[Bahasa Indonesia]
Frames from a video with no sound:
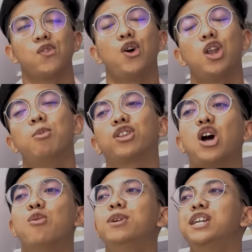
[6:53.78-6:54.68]
kalau mau
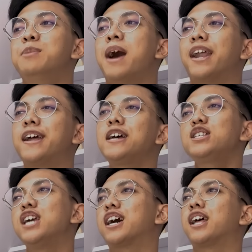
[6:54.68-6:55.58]
tahu beli di mana
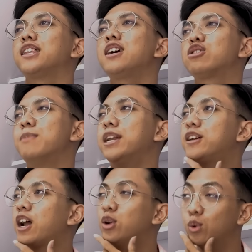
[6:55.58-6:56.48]
syaratnya harus
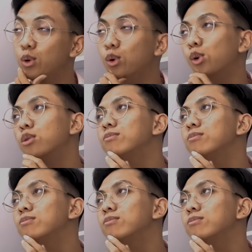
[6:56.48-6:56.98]
balikan dulu